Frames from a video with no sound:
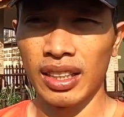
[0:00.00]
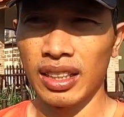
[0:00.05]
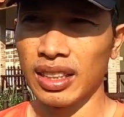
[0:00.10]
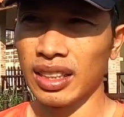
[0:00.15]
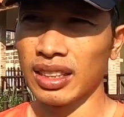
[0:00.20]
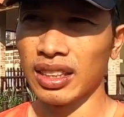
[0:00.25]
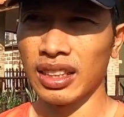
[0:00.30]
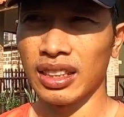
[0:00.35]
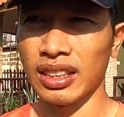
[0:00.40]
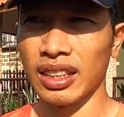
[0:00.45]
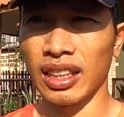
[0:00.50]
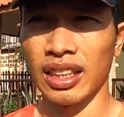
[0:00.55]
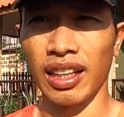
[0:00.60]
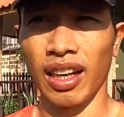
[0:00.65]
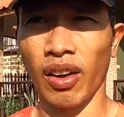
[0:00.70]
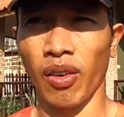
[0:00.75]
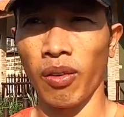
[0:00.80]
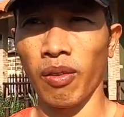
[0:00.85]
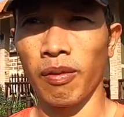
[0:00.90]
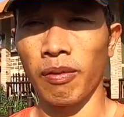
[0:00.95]
คือจริง ๆ
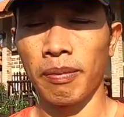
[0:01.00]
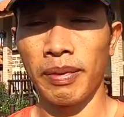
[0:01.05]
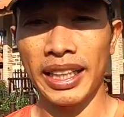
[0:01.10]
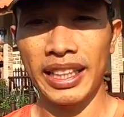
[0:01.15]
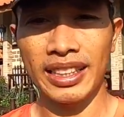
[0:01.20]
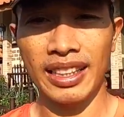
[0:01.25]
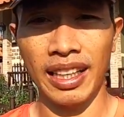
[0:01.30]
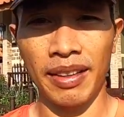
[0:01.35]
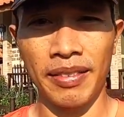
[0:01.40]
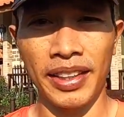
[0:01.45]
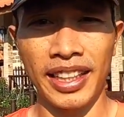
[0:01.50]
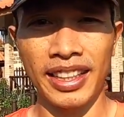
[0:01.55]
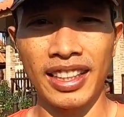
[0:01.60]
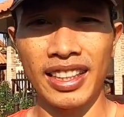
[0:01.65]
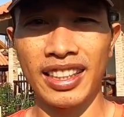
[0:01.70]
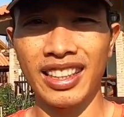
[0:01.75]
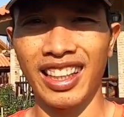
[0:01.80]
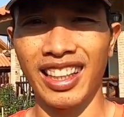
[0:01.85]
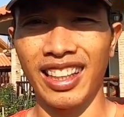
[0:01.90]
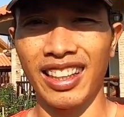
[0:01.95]
เราไม่สามารถ
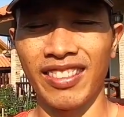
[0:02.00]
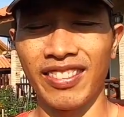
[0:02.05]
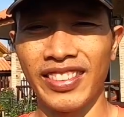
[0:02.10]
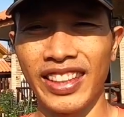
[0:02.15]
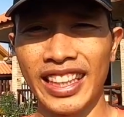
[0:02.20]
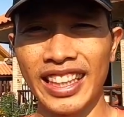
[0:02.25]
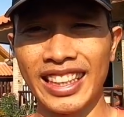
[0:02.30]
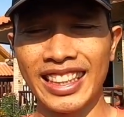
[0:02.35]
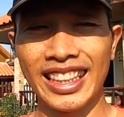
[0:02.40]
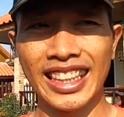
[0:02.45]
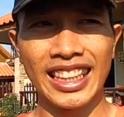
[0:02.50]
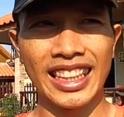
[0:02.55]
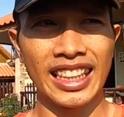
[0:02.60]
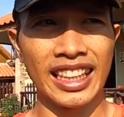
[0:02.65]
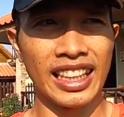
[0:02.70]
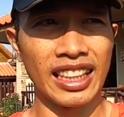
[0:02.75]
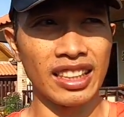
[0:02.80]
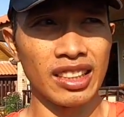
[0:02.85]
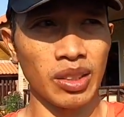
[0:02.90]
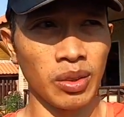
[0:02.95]
ที่จะวิ่งที่
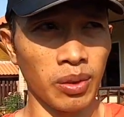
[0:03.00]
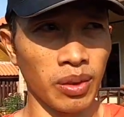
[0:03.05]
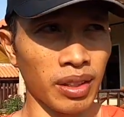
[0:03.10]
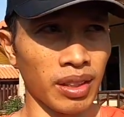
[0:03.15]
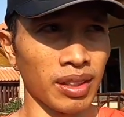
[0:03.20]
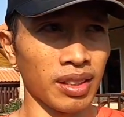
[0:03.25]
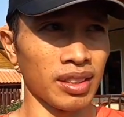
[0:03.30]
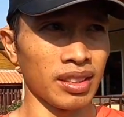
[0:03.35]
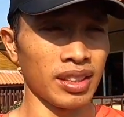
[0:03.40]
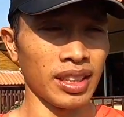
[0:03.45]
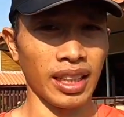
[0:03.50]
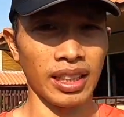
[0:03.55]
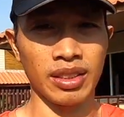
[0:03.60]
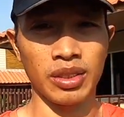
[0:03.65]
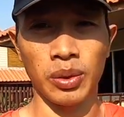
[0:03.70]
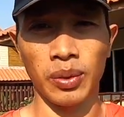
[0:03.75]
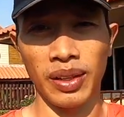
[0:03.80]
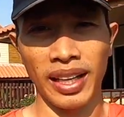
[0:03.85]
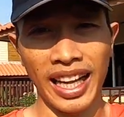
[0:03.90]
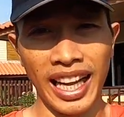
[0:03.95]
โซนอย่าง
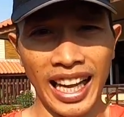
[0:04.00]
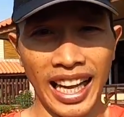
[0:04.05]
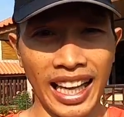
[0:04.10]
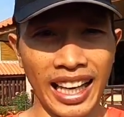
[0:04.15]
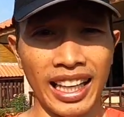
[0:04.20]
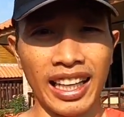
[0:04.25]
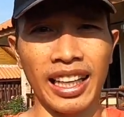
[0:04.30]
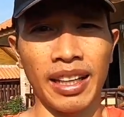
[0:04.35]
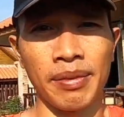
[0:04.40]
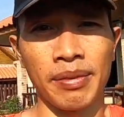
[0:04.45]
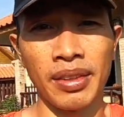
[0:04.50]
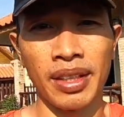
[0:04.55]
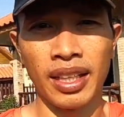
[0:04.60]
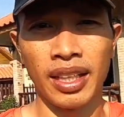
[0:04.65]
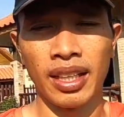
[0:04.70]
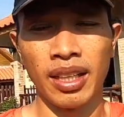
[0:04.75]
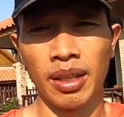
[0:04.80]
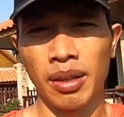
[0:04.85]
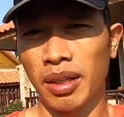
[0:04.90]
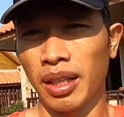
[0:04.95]
โซน5นะครับ
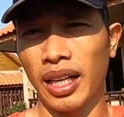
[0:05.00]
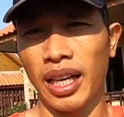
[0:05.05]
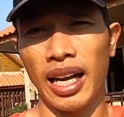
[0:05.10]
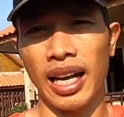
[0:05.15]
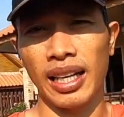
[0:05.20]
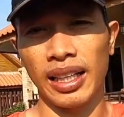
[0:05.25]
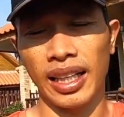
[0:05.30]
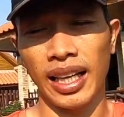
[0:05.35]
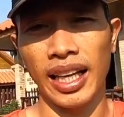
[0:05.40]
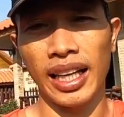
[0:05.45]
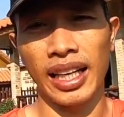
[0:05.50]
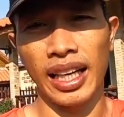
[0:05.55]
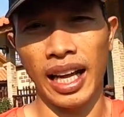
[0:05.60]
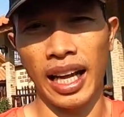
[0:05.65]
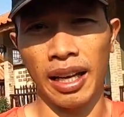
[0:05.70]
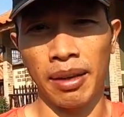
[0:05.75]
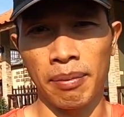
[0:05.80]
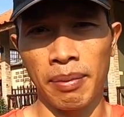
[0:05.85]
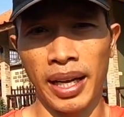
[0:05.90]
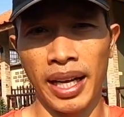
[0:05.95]
ค้างได้
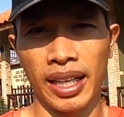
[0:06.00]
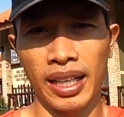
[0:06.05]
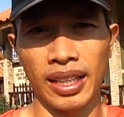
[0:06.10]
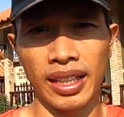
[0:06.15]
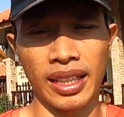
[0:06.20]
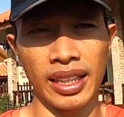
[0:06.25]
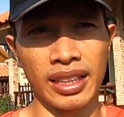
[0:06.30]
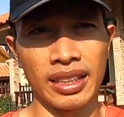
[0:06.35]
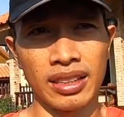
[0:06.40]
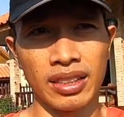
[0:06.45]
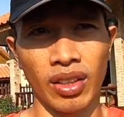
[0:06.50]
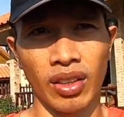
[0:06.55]
นานมากเกิน